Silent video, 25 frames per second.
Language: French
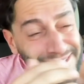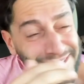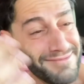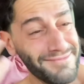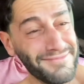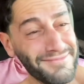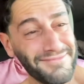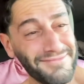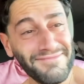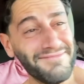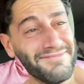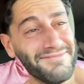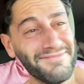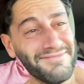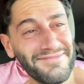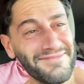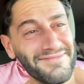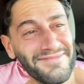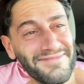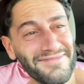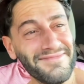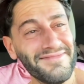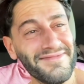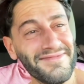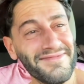le mec qui se
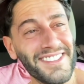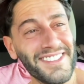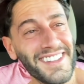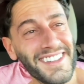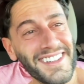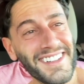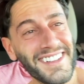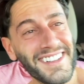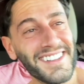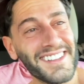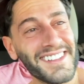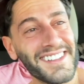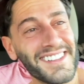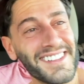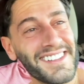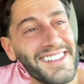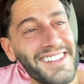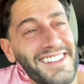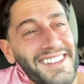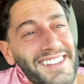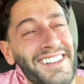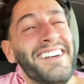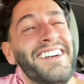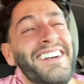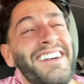transforme en Gremlins.
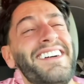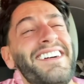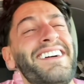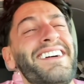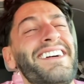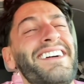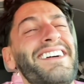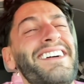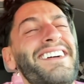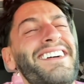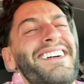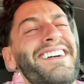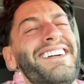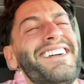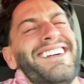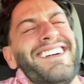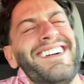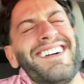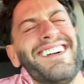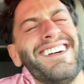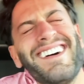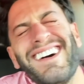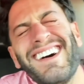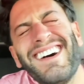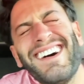
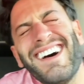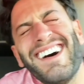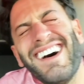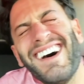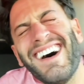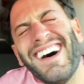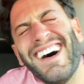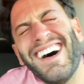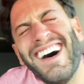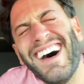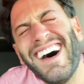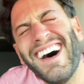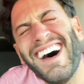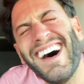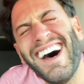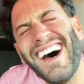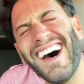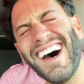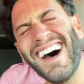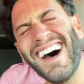C'est venu de